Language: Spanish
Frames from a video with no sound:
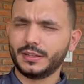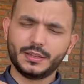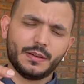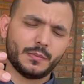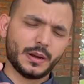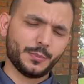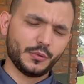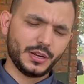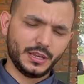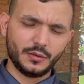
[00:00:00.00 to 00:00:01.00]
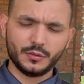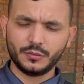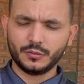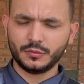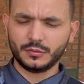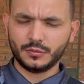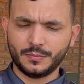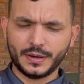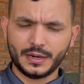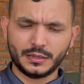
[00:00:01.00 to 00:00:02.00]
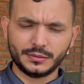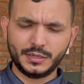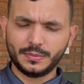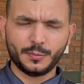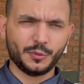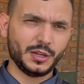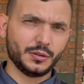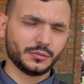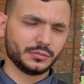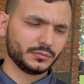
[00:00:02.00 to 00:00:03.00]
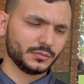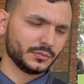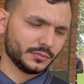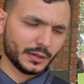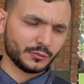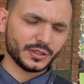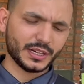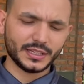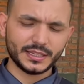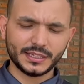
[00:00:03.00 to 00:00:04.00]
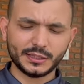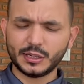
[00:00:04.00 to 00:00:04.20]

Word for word: llevarlo para polígono para, sí, para polígono, para uno entretenerse.